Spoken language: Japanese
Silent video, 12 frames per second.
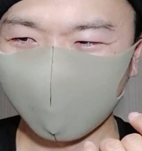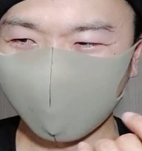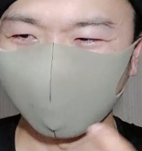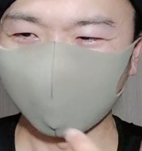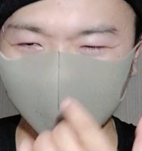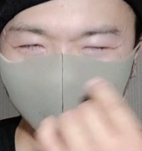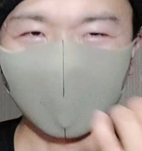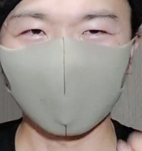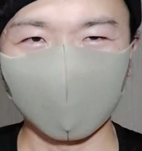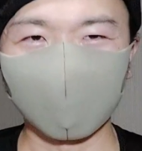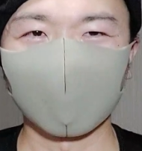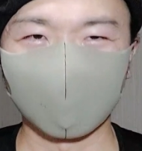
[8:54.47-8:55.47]
ちょっとお酒
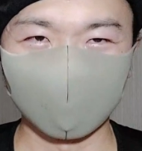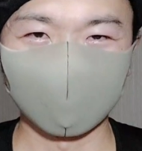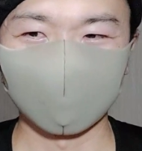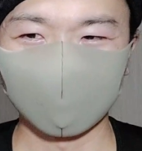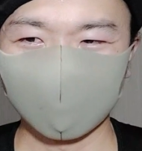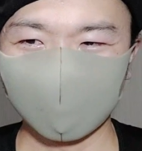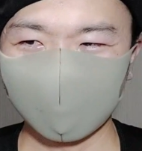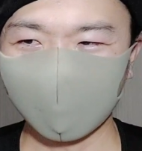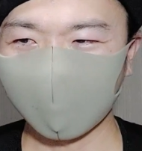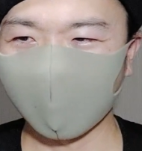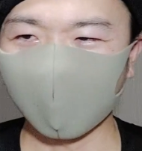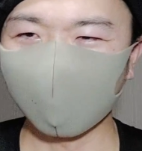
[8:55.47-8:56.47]
が飲める
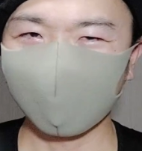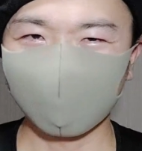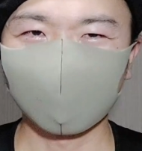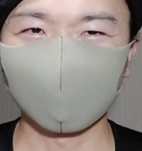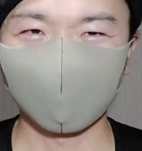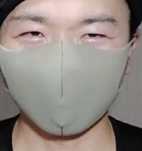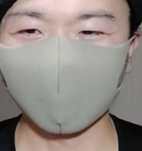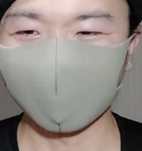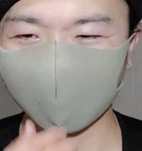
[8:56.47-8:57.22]
で会話もうま